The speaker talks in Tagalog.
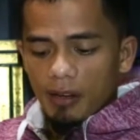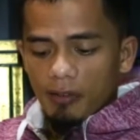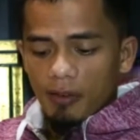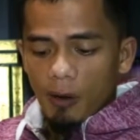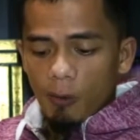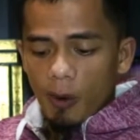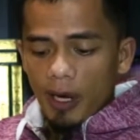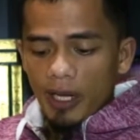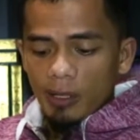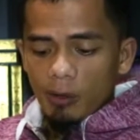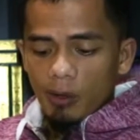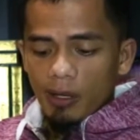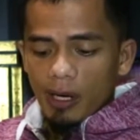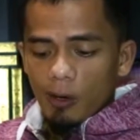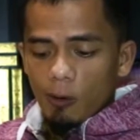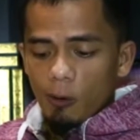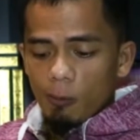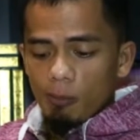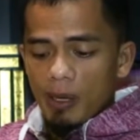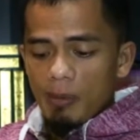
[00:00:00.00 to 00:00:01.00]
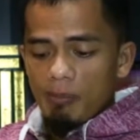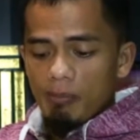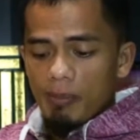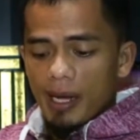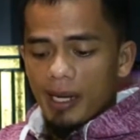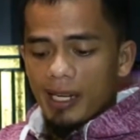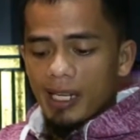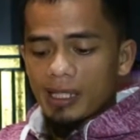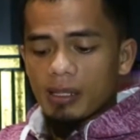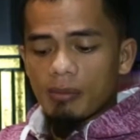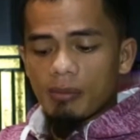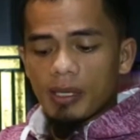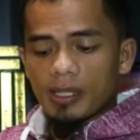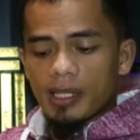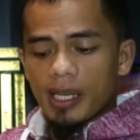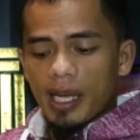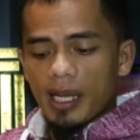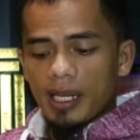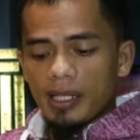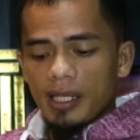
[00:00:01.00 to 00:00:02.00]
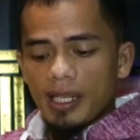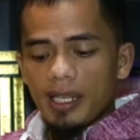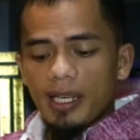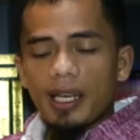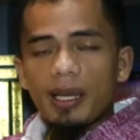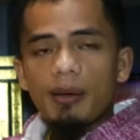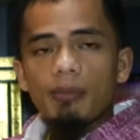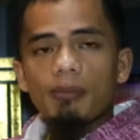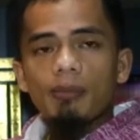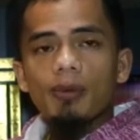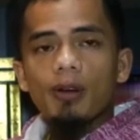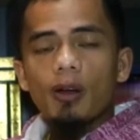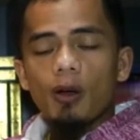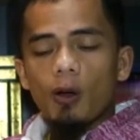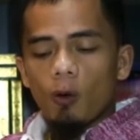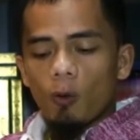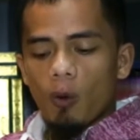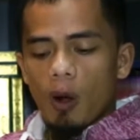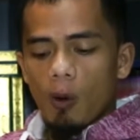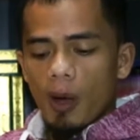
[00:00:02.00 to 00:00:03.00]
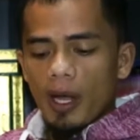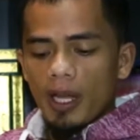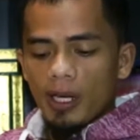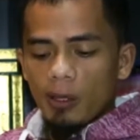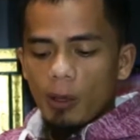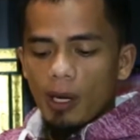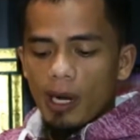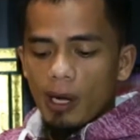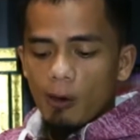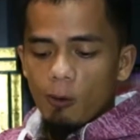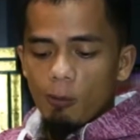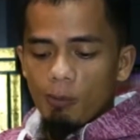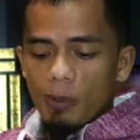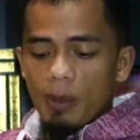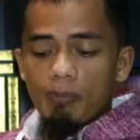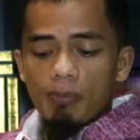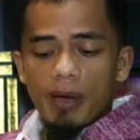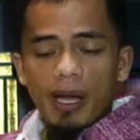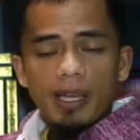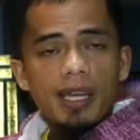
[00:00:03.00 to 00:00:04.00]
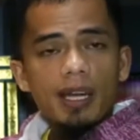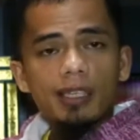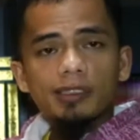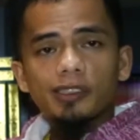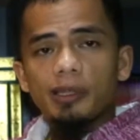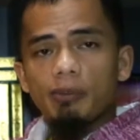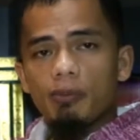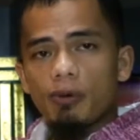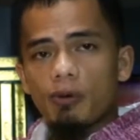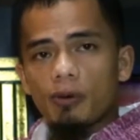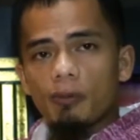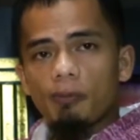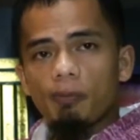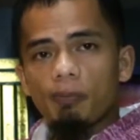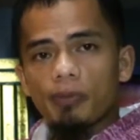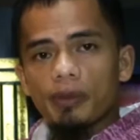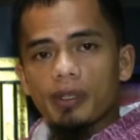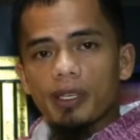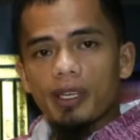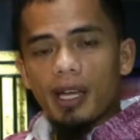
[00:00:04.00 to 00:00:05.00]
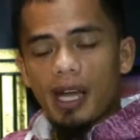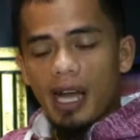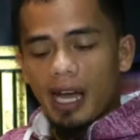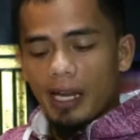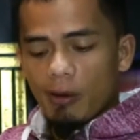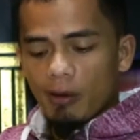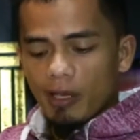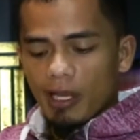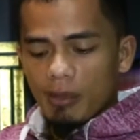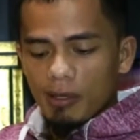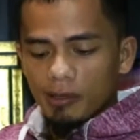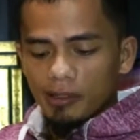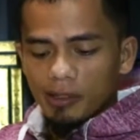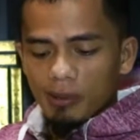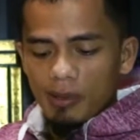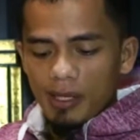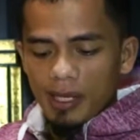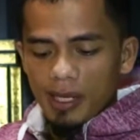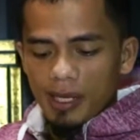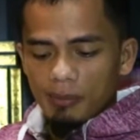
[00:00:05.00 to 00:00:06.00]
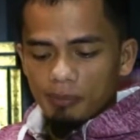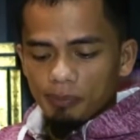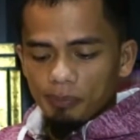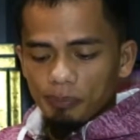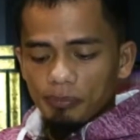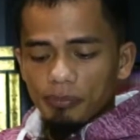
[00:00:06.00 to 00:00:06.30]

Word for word: فويل لهم مما كتبت أيديهم وويل lahum mimma yaksibun. Ano ang ibig sabihin?